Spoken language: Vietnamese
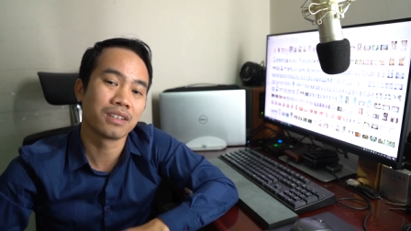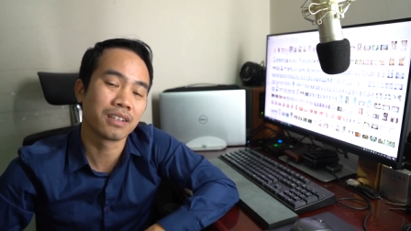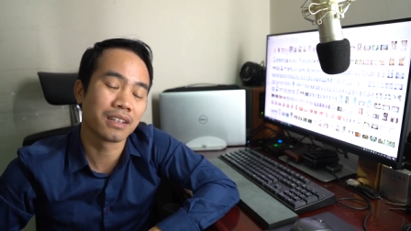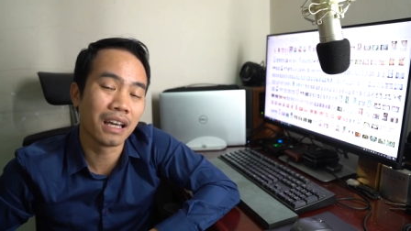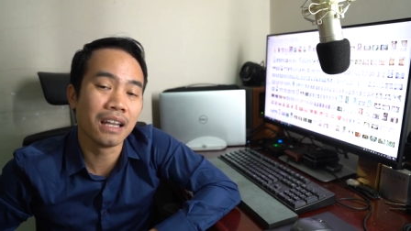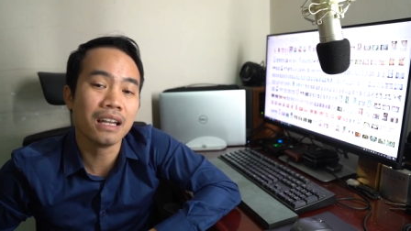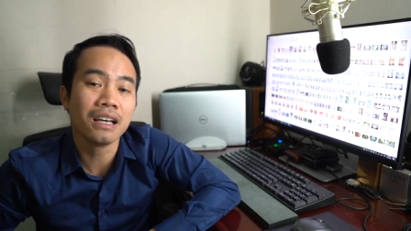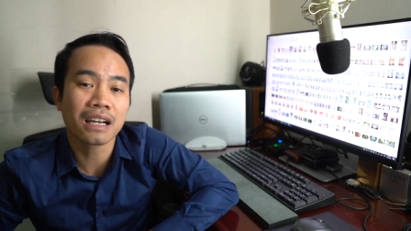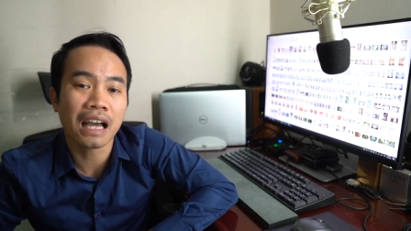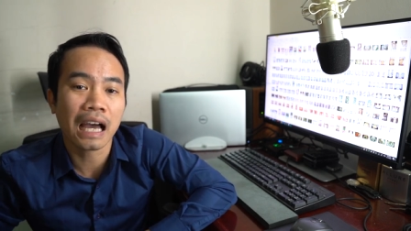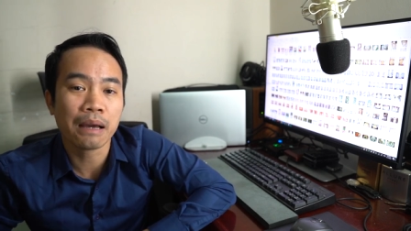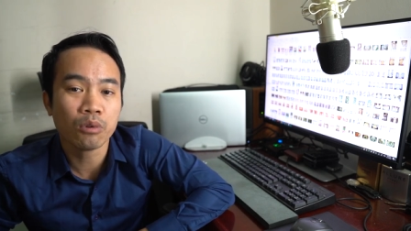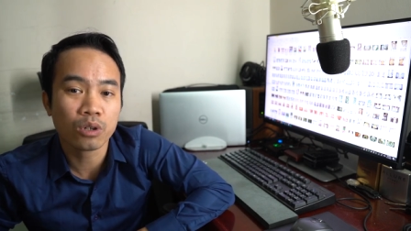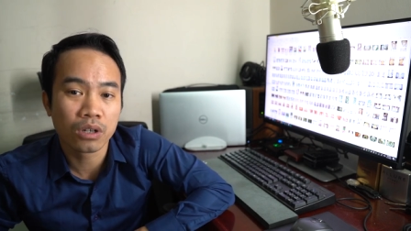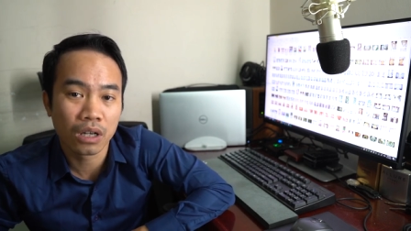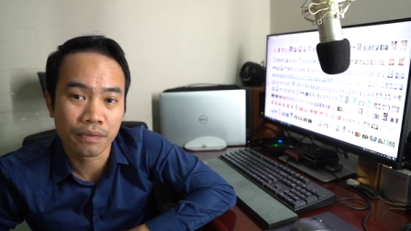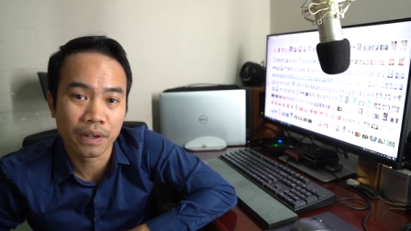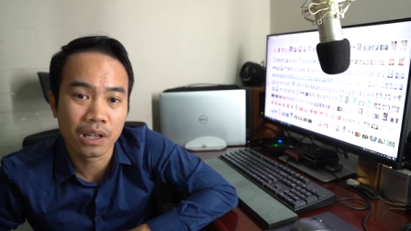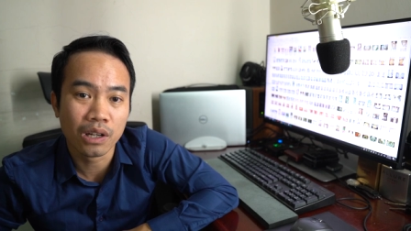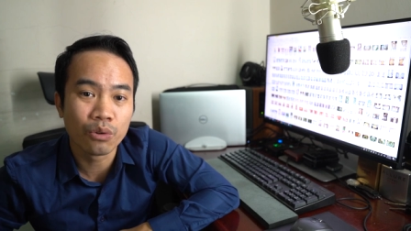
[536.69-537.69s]
đấy là cái mọi
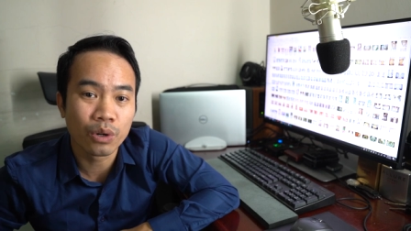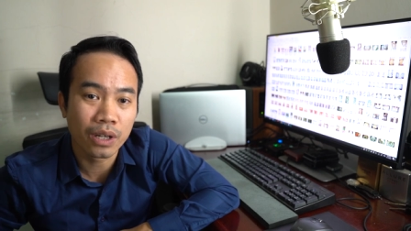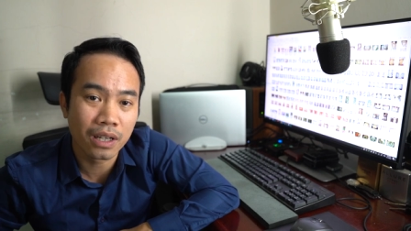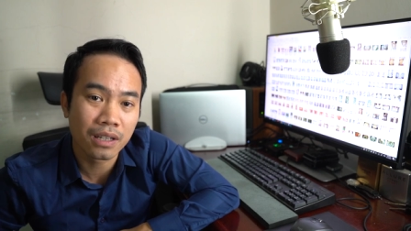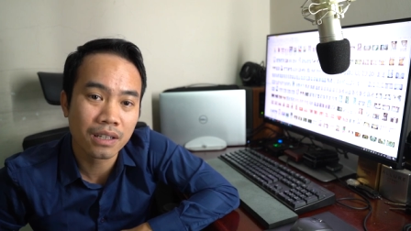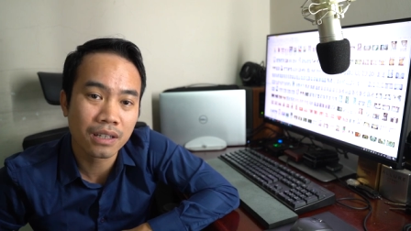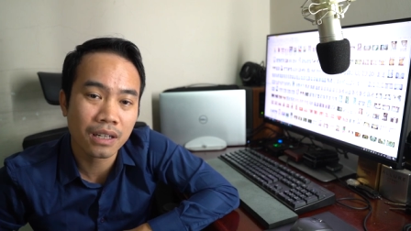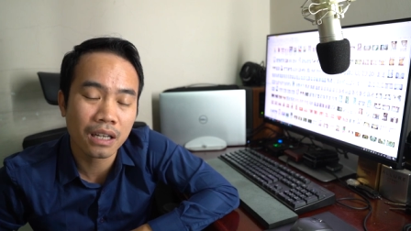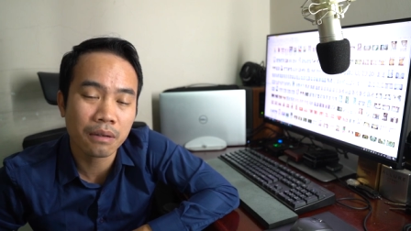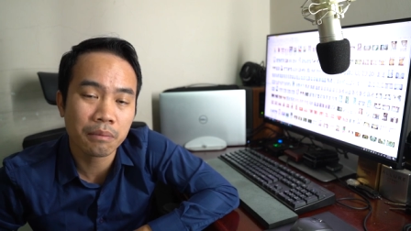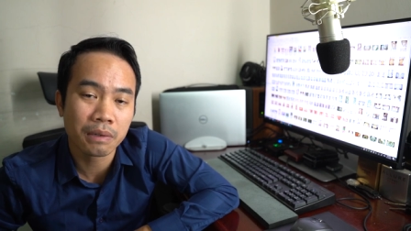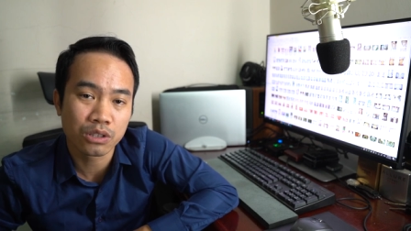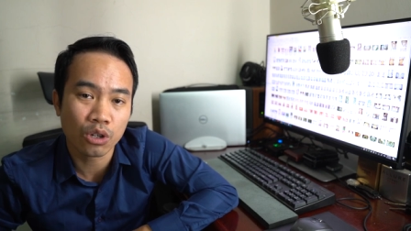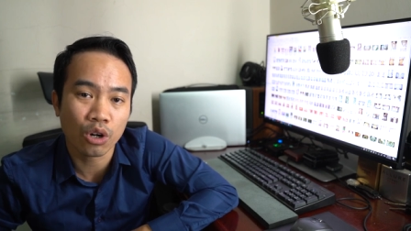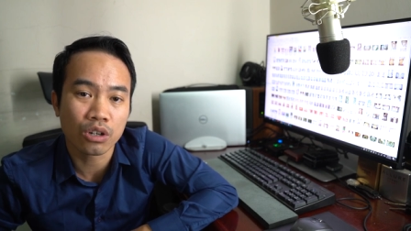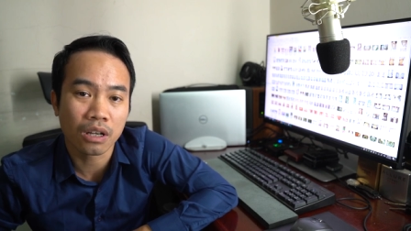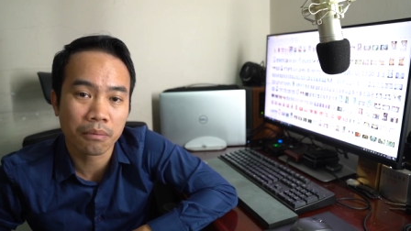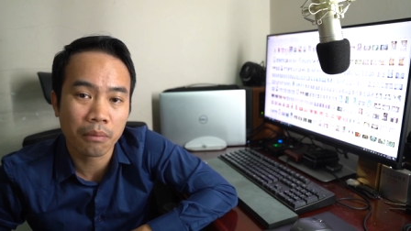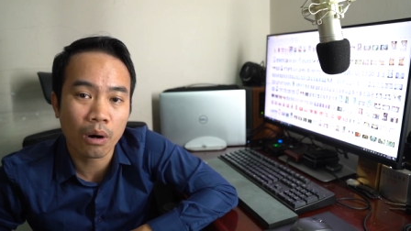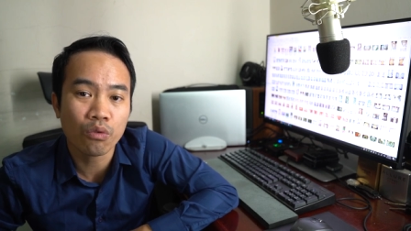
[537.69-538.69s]
người phải lưu ý khi mà
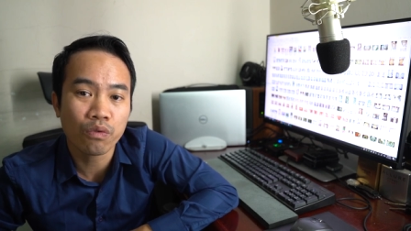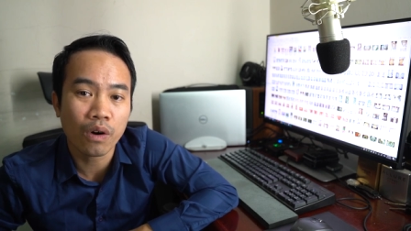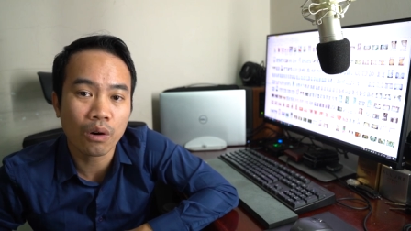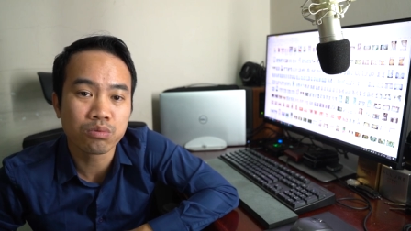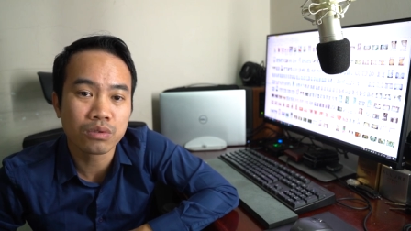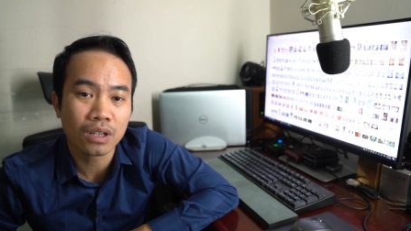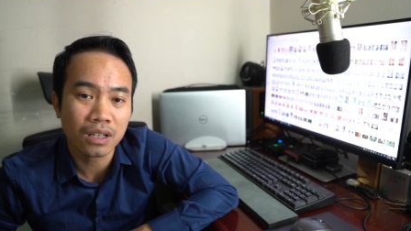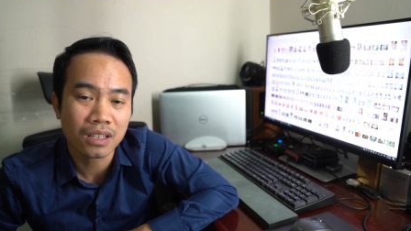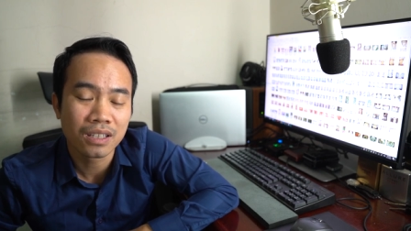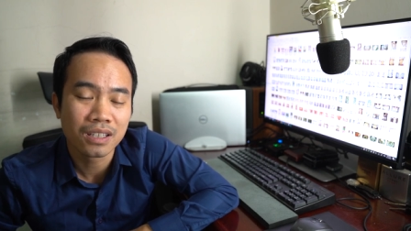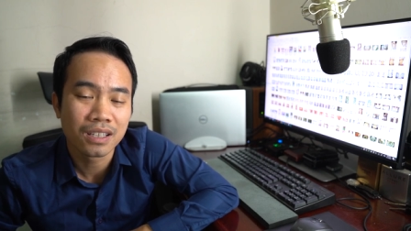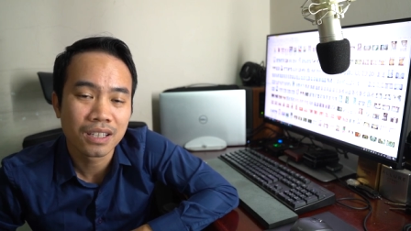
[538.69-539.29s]
chọn cái mẫu phong nhé